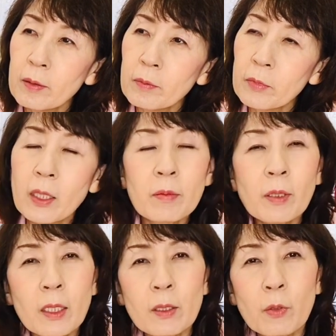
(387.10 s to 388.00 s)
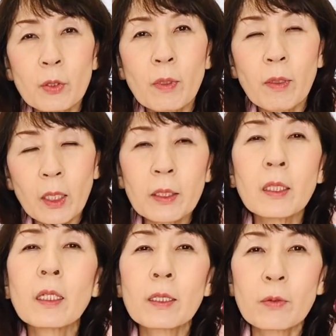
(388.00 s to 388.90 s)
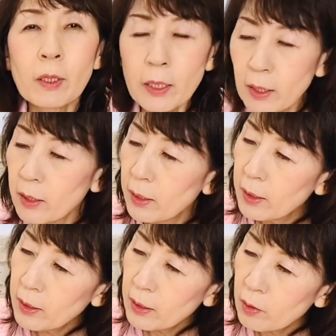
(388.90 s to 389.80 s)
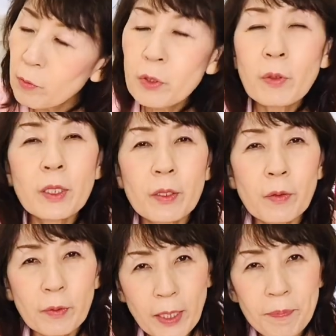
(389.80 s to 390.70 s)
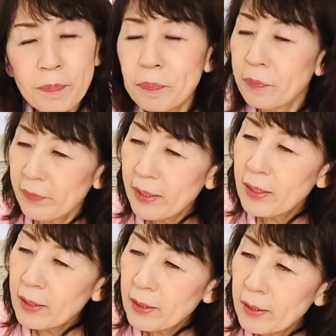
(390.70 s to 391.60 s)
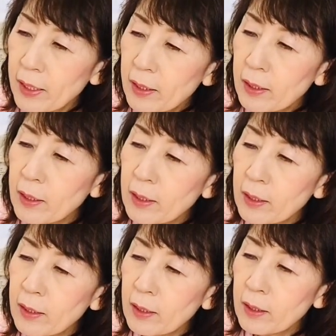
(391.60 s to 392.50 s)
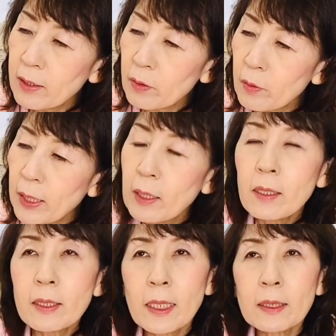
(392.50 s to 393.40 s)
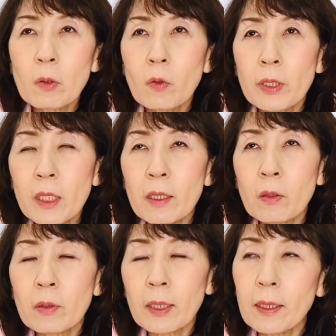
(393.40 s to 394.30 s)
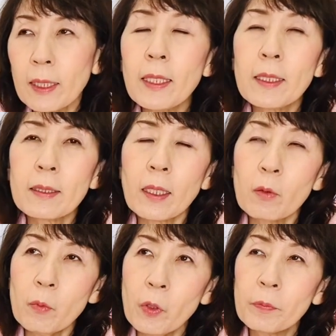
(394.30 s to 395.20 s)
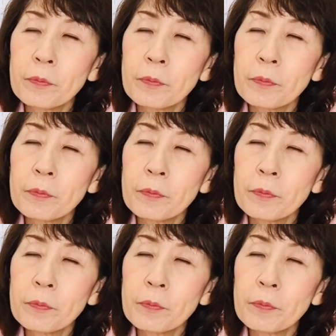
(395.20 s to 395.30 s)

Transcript: 昔々の人は分かってたんでしょうかね。面白いですよね。で、そのね三層人の種ですけども、